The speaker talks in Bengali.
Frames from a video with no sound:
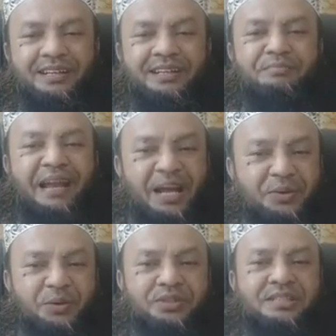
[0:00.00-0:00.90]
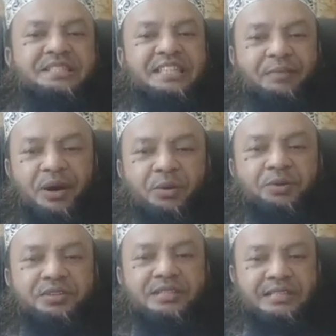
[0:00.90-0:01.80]
মালাকুত
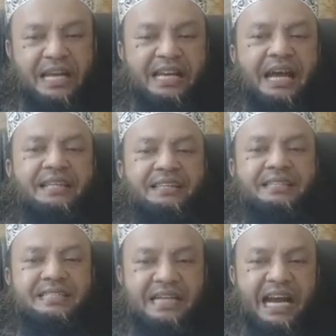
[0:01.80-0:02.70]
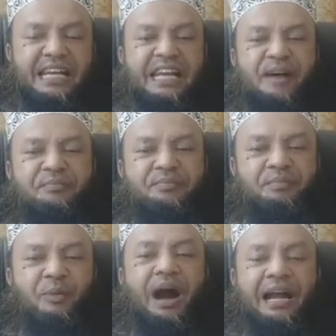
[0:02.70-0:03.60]
জাবারুত জান্নাত জাহান্নাম
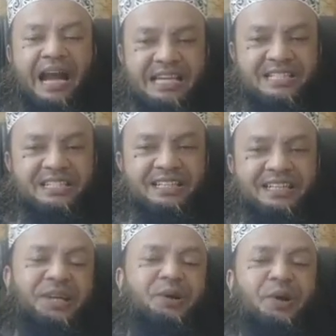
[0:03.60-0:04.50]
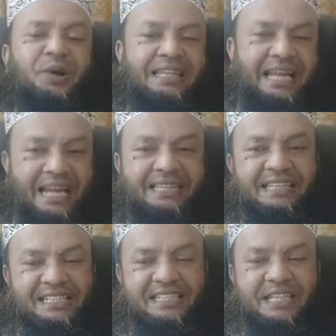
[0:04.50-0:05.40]
মহাকাশ এগুলো আল্লাহ দেখাতে
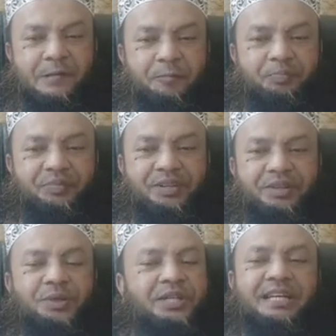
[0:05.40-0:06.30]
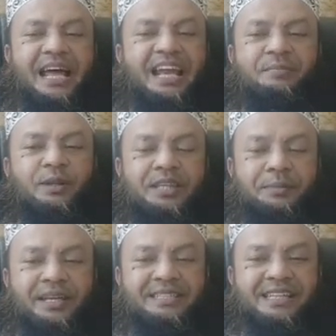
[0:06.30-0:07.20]
নিয়েছেন তো সেটা আল্লাহ বলতে
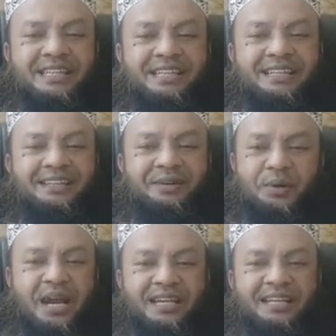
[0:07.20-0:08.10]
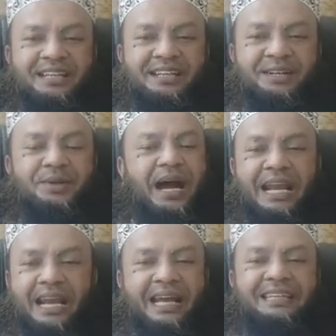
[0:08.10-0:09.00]
পেরেছেন কোরআনে তো
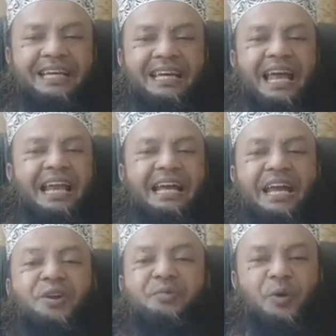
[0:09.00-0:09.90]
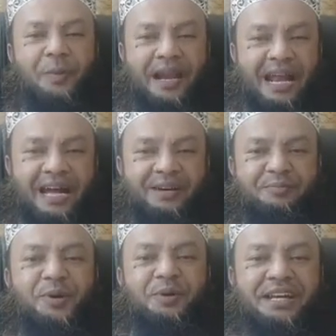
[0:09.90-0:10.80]
আল্লাহকে দেখলে আল্লাহ কেন বলবেন না
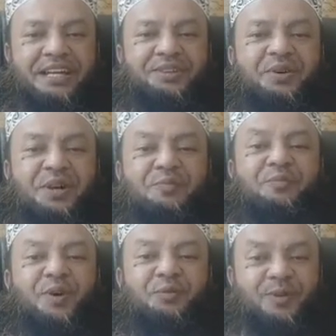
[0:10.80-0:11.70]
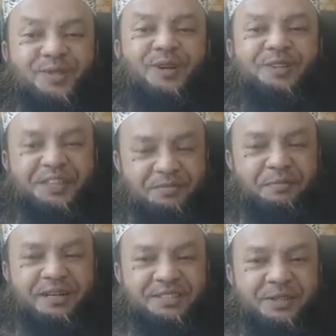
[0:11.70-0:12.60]
বরং এটা তো অনেক বড় ফজিলতের
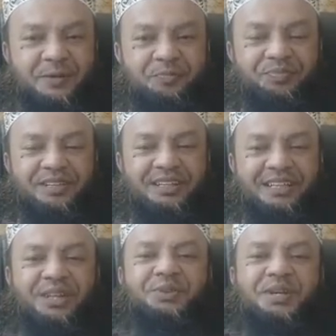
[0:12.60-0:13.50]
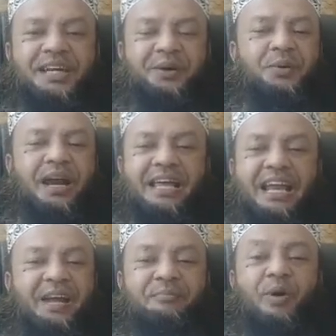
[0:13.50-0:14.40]
ব্যাপার ছিল কিন্তু এটা কোরআনে
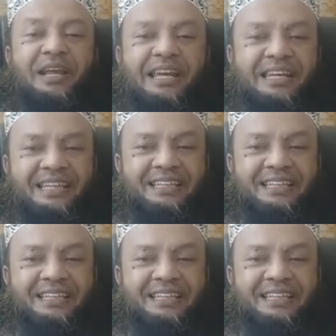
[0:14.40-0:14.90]
আল্লাহ বলেননি